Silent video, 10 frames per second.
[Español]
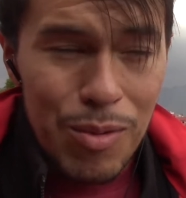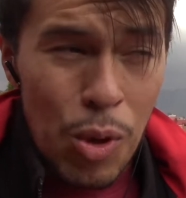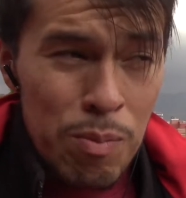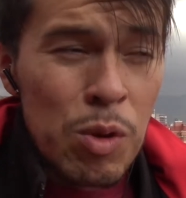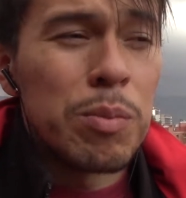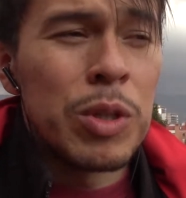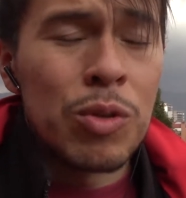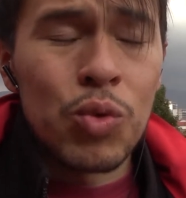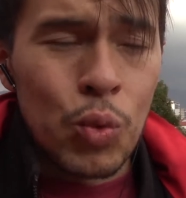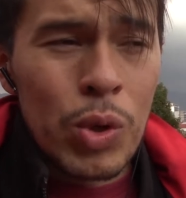en mi
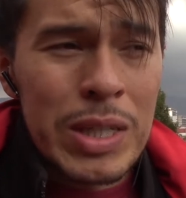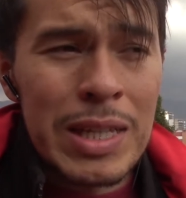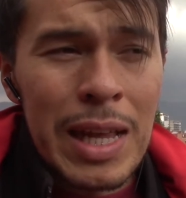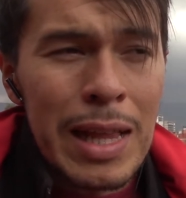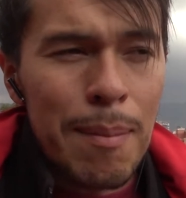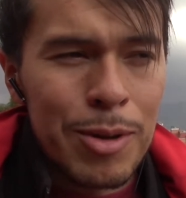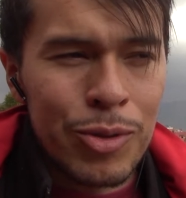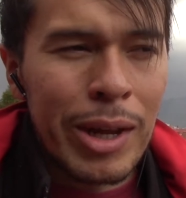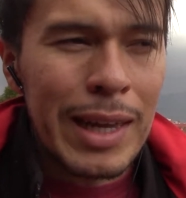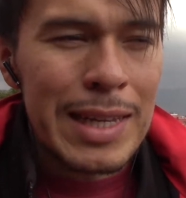opinión, tú eres la
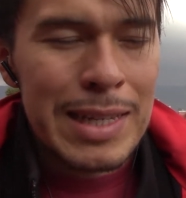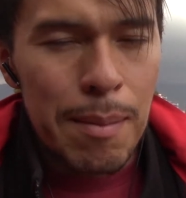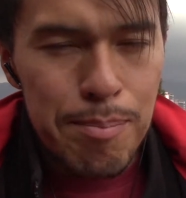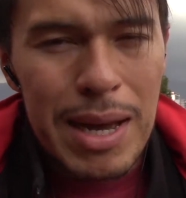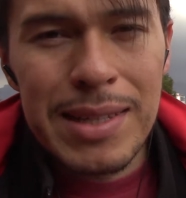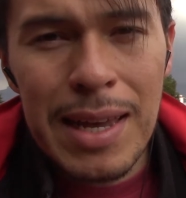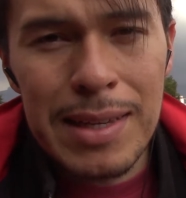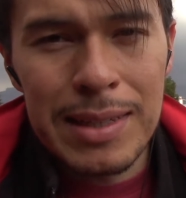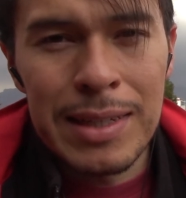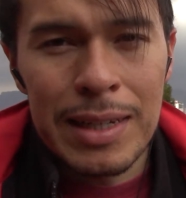persona que es capaz de
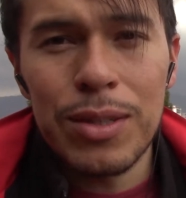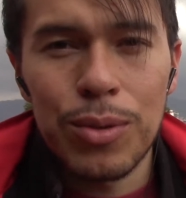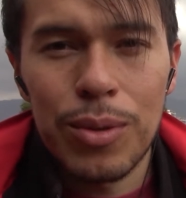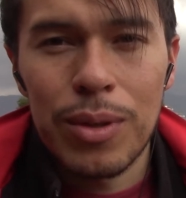decir eso.